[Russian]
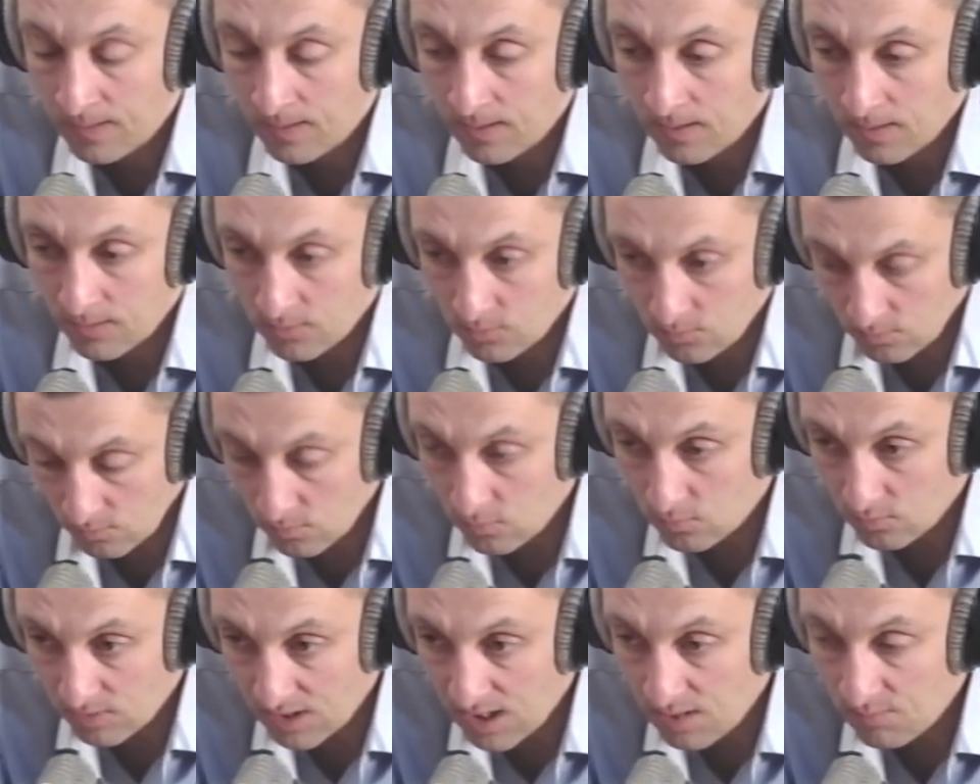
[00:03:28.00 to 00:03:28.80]
Ну,
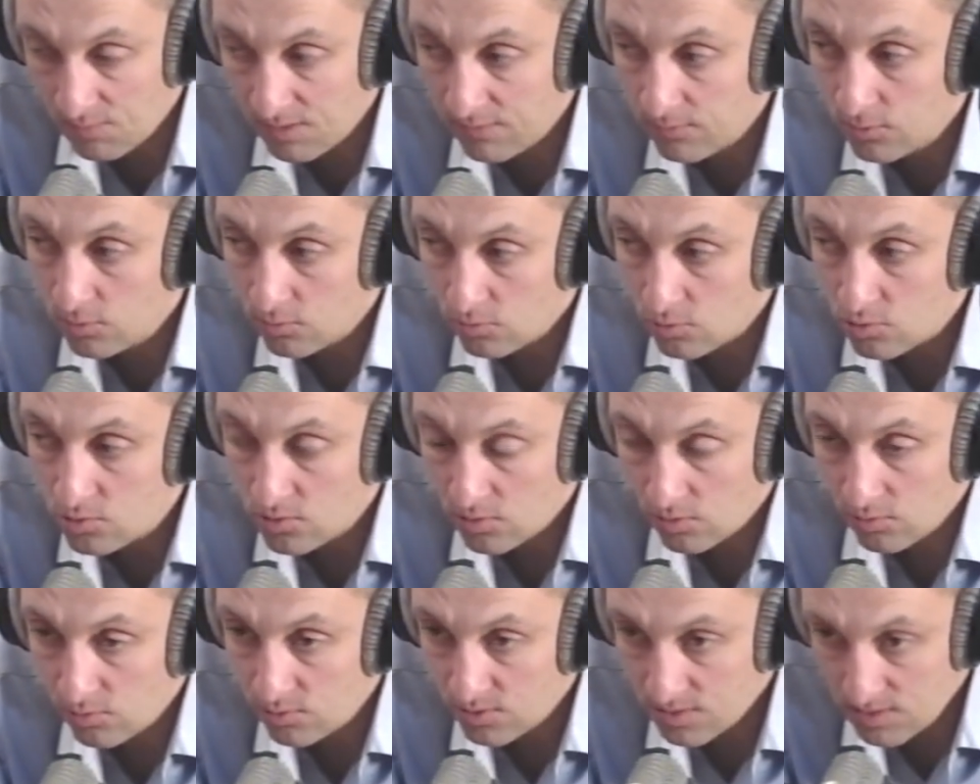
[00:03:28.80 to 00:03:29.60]
я имею в виду то, что
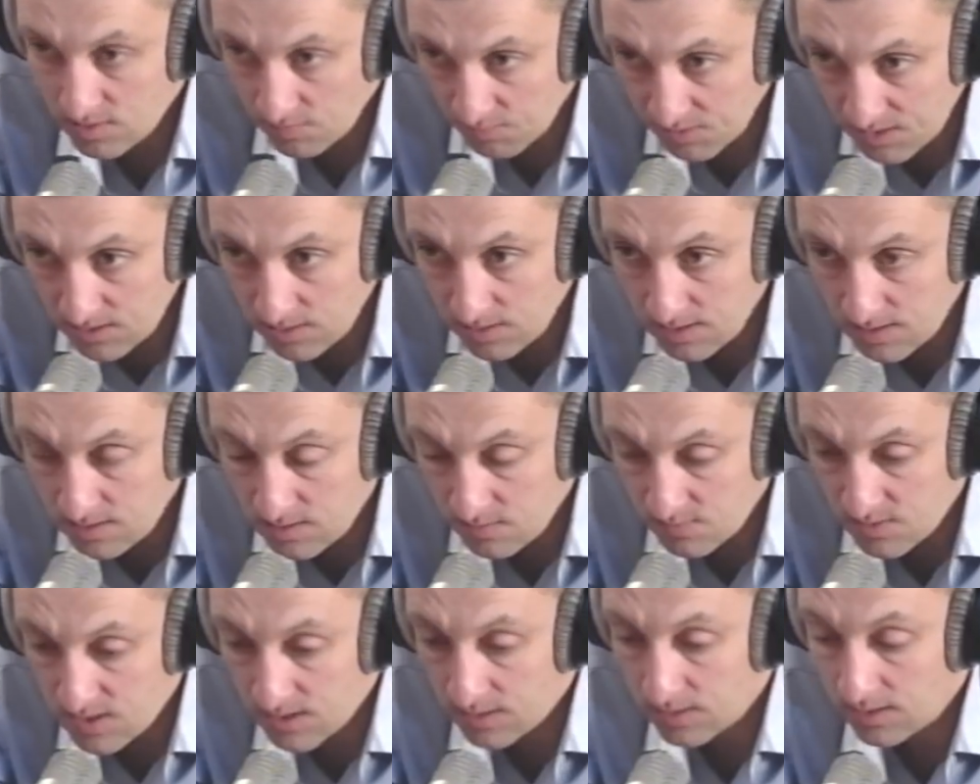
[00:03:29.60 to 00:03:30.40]
хочется по телесным
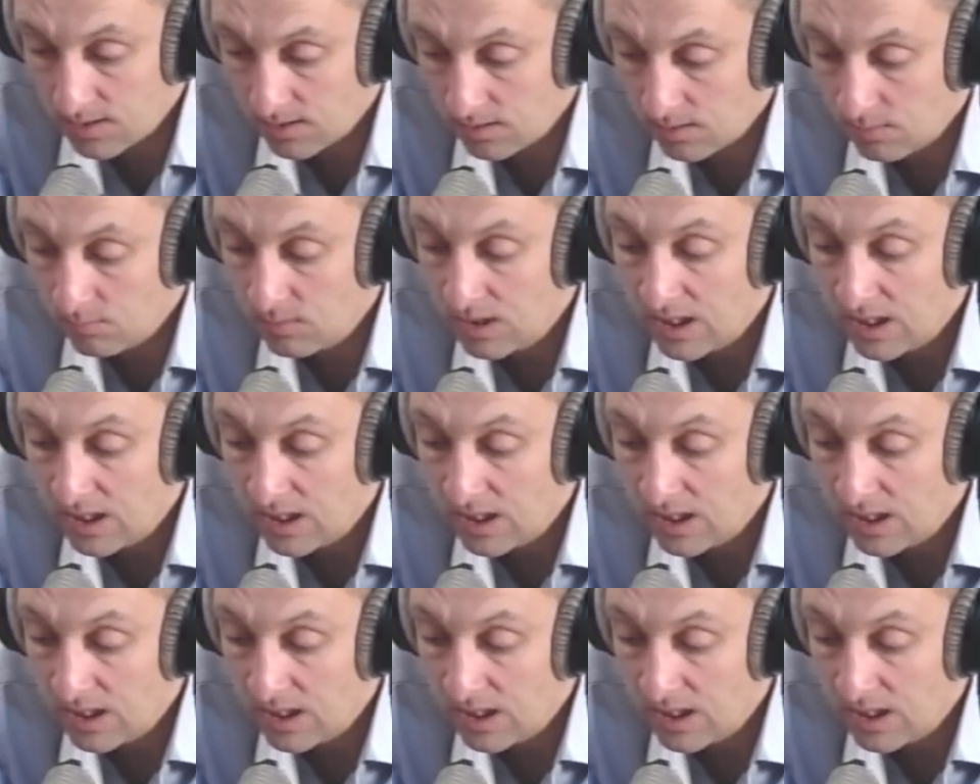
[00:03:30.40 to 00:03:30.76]
сигналам.